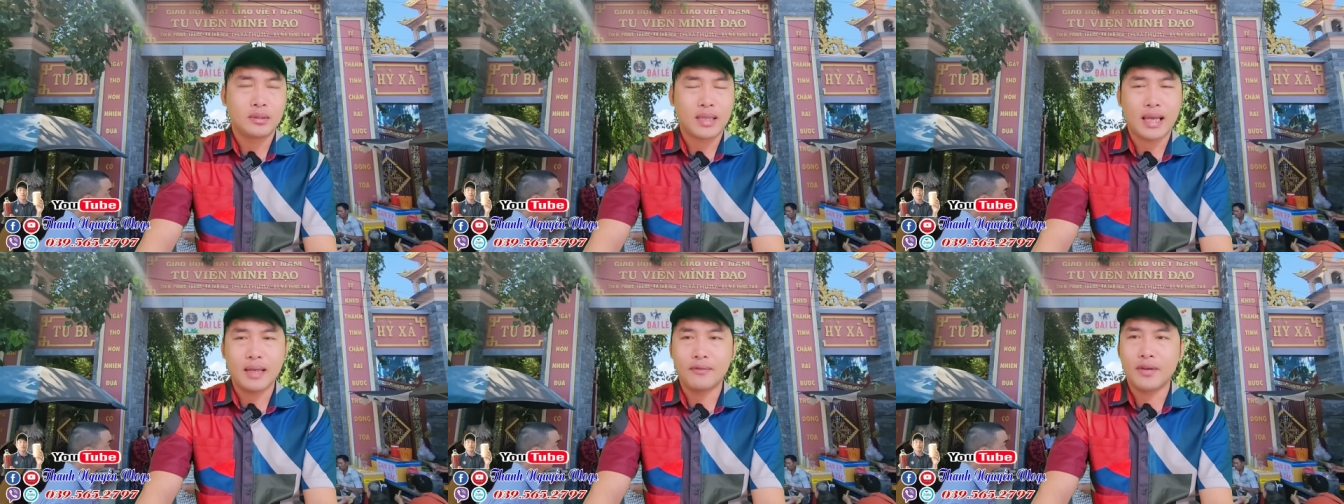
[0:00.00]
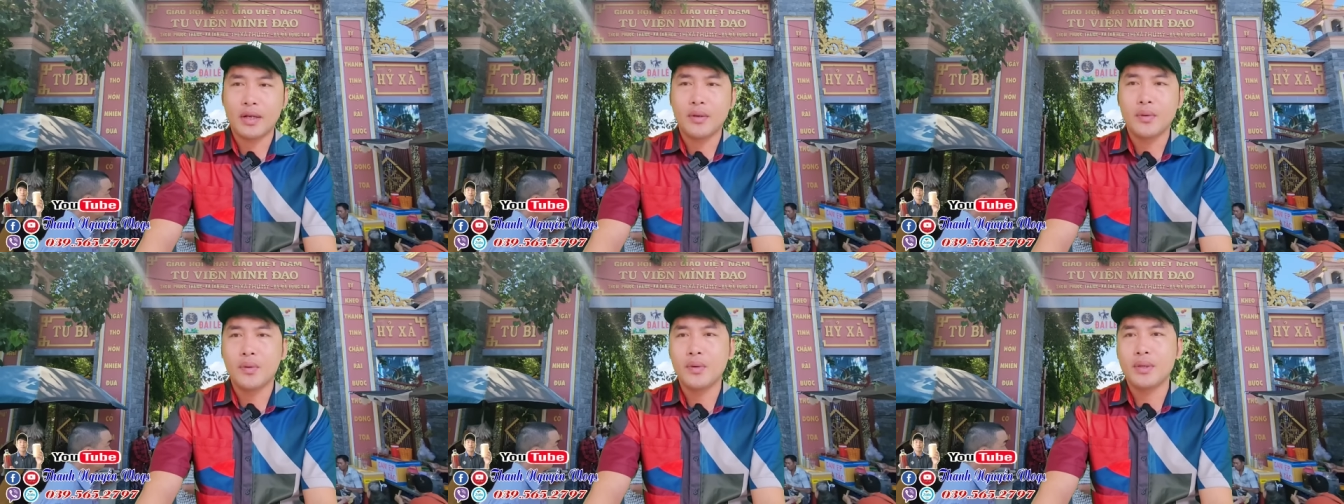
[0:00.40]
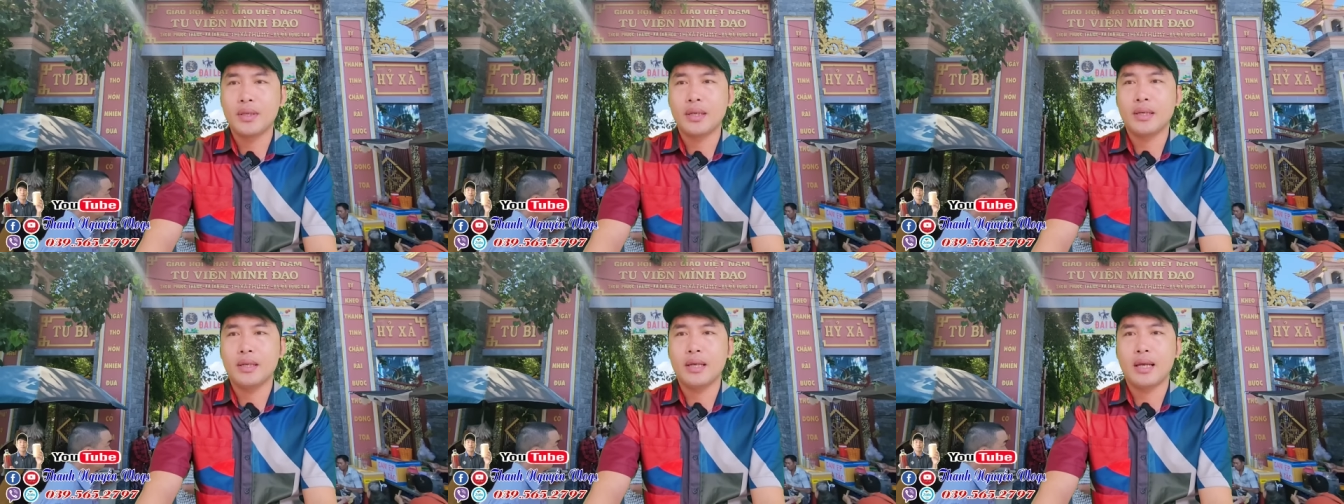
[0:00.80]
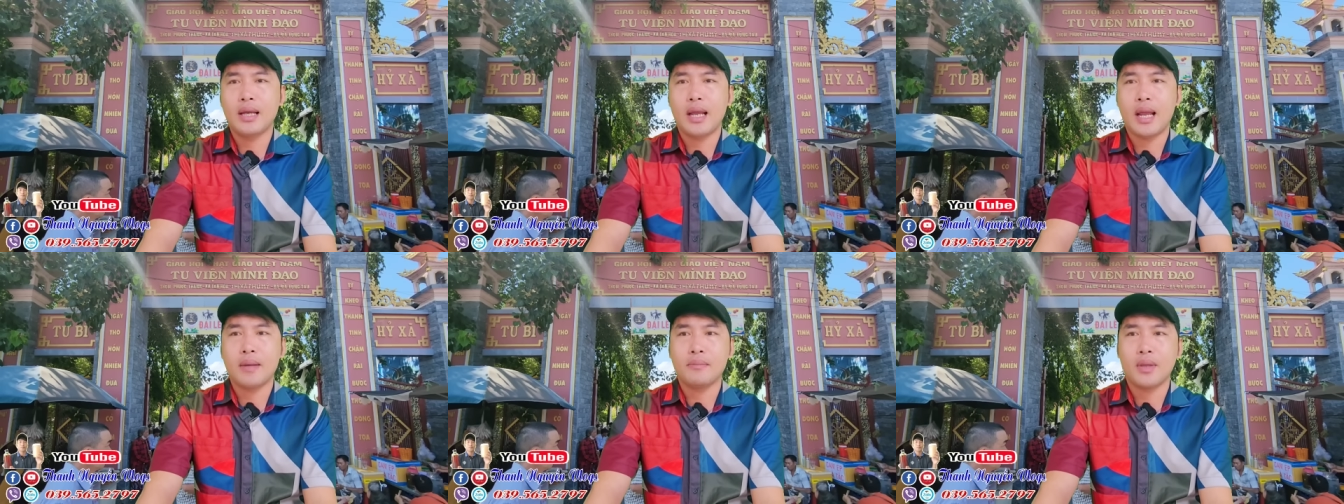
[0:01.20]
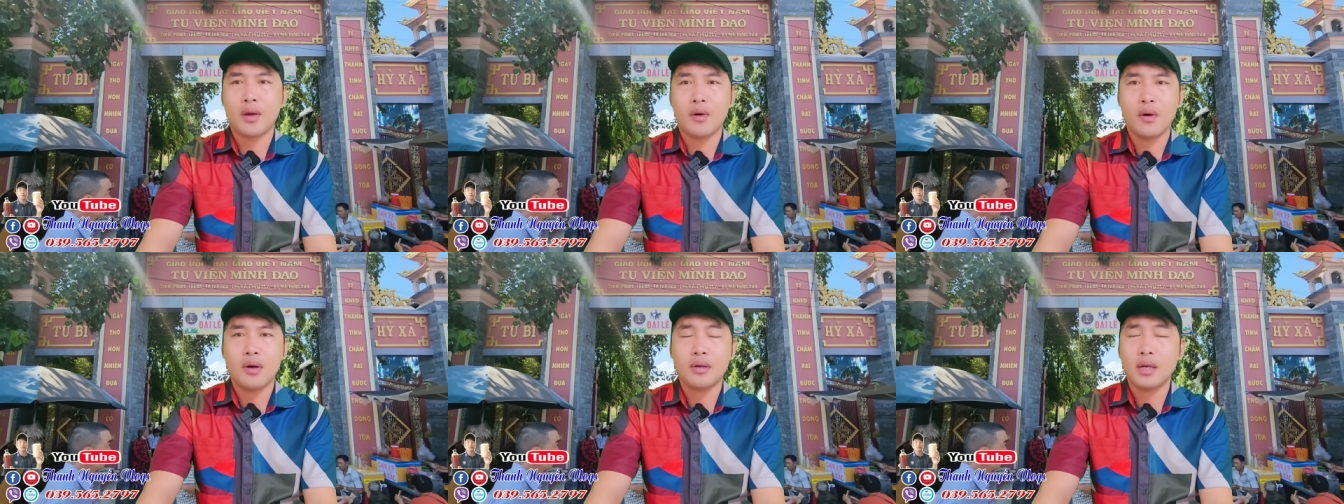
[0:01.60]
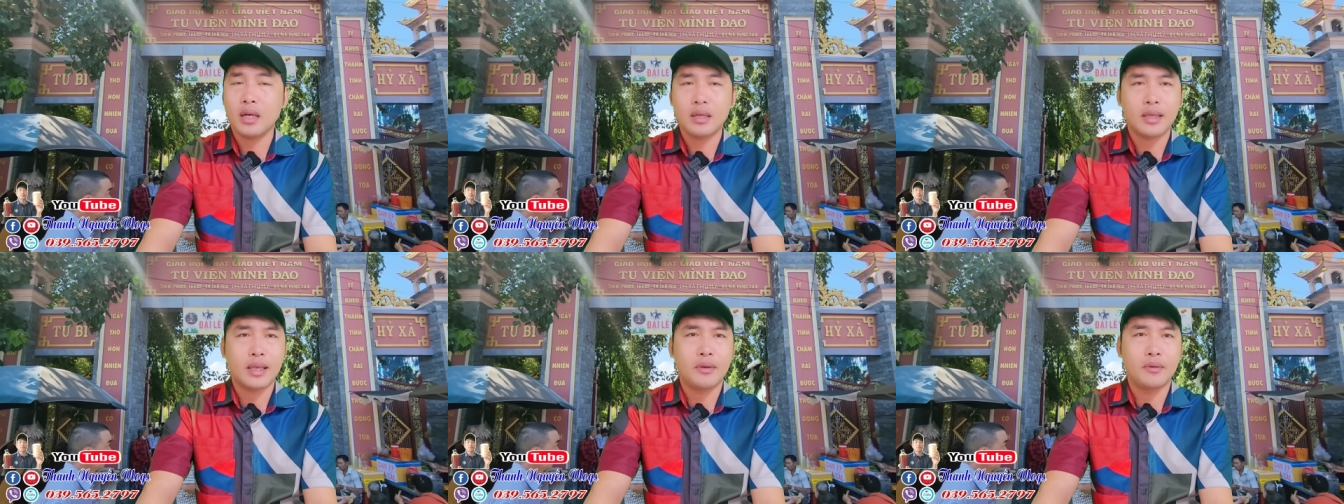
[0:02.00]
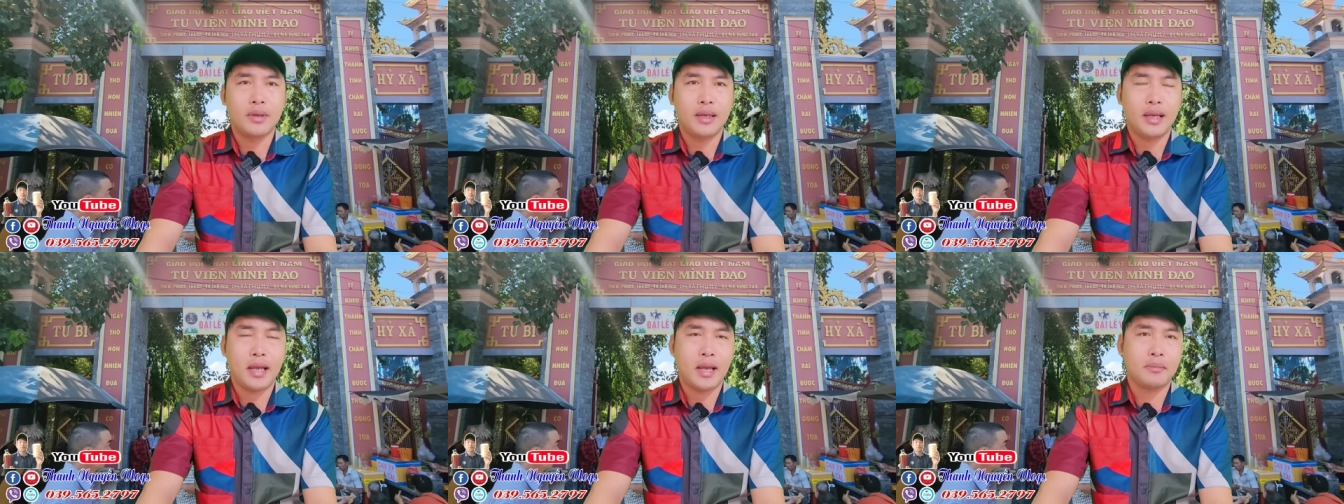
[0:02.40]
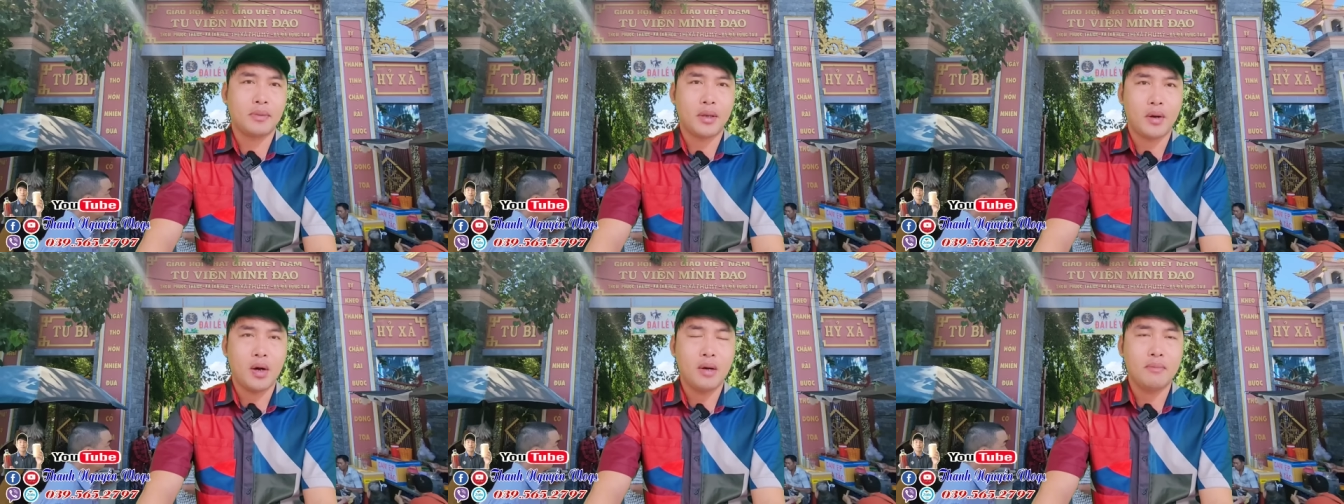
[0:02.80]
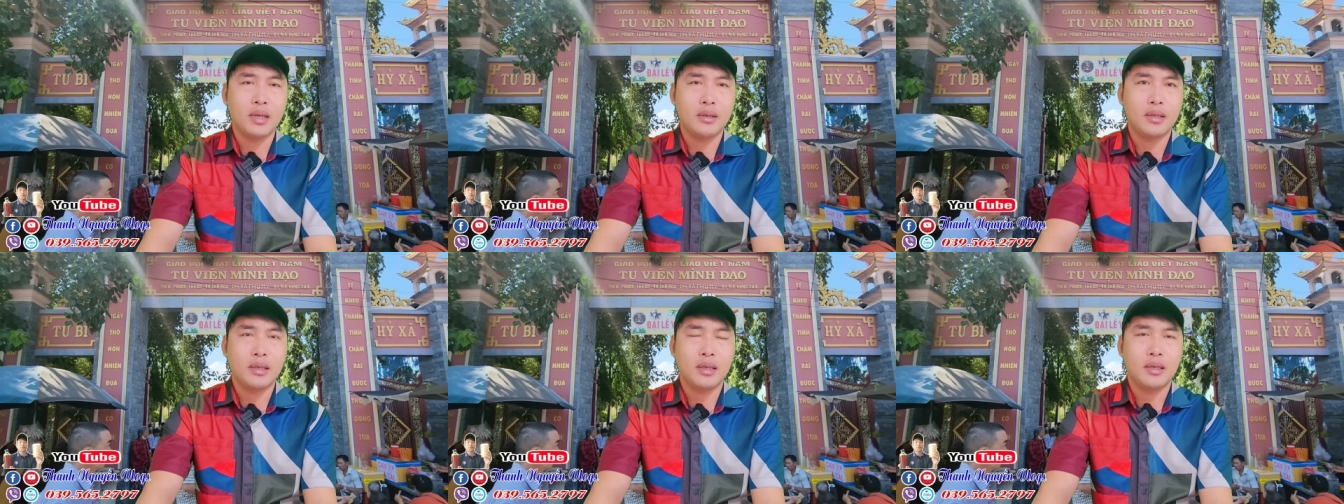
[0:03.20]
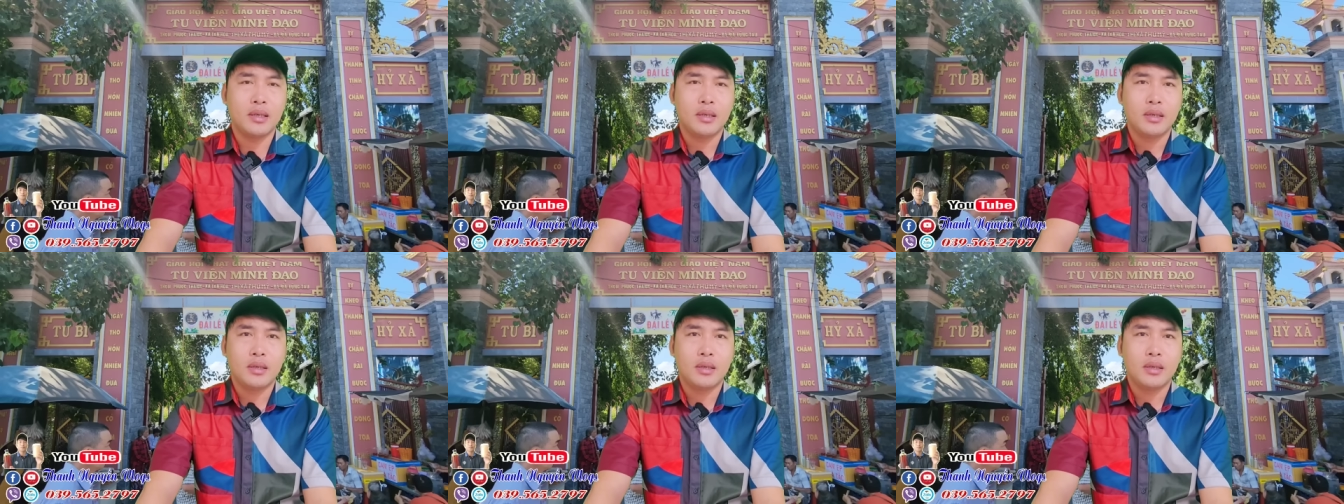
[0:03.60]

thầy phải nuôi những à, em nhỏ rất nhiều những cái em nhỏ bị à,